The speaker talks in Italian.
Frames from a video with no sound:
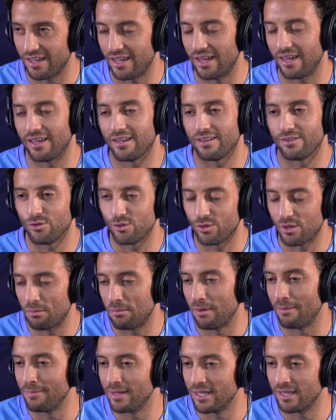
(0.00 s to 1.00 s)
eh, tutti i
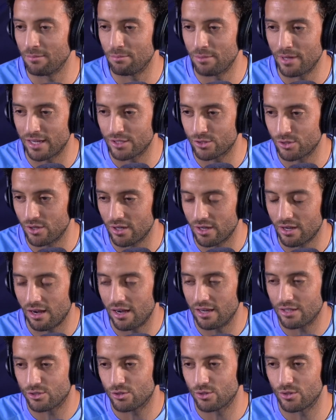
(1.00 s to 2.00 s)
bambini piacciono il
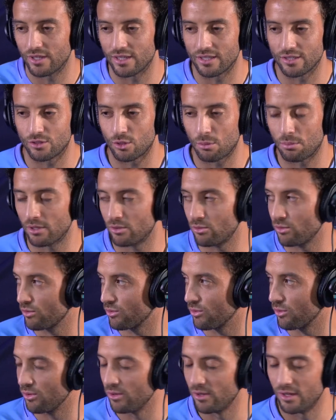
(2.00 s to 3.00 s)
calcio e
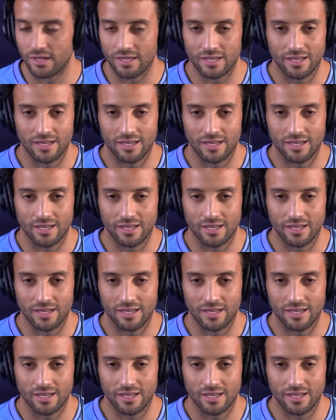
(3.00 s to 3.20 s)
soprattutto